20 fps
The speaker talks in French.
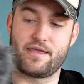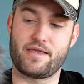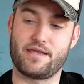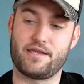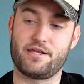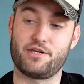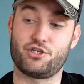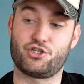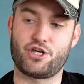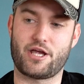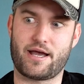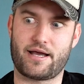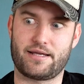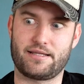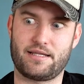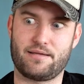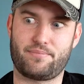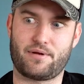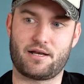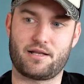et j'ai
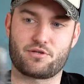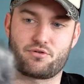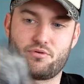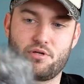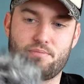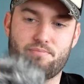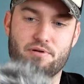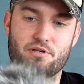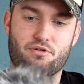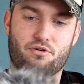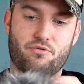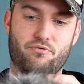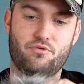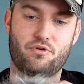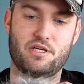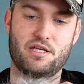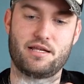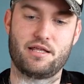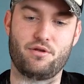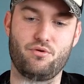arrêté par la suite parce que vu
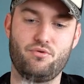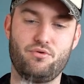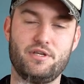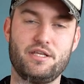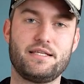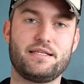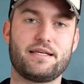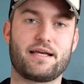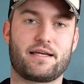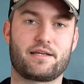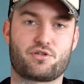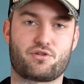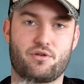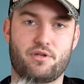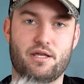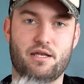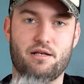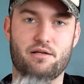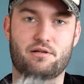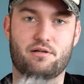qu'il est
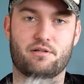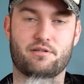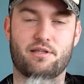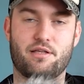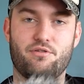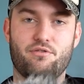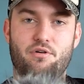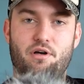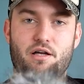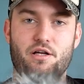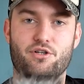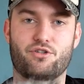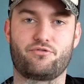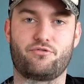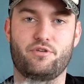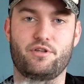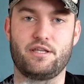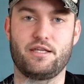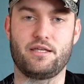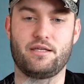unidirectionnel, quand un orage
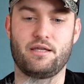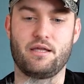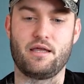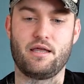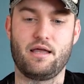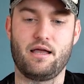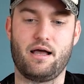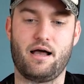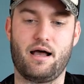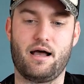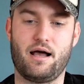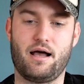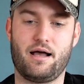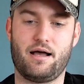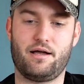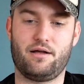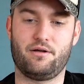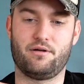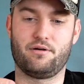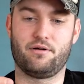venait
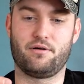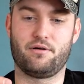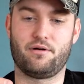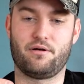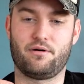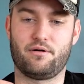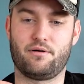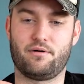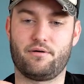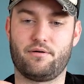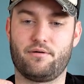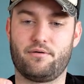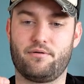à euh,